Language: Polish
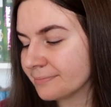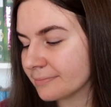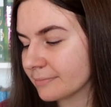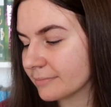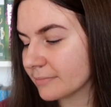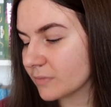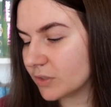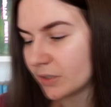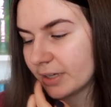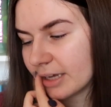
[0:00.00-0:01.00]
Mm,
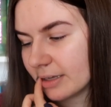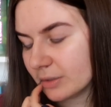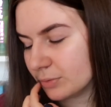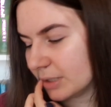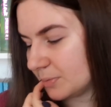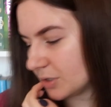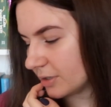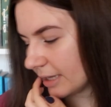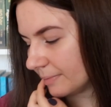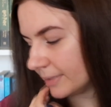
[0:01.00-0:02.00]
co ja tutaj
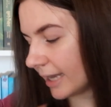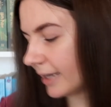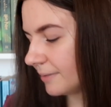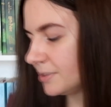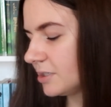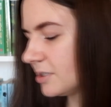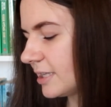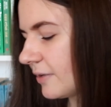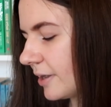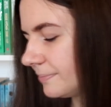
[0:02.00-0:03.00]
przeczytałam dalej?
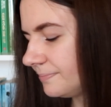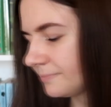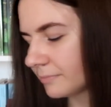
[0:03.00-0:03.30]
Przeczytałam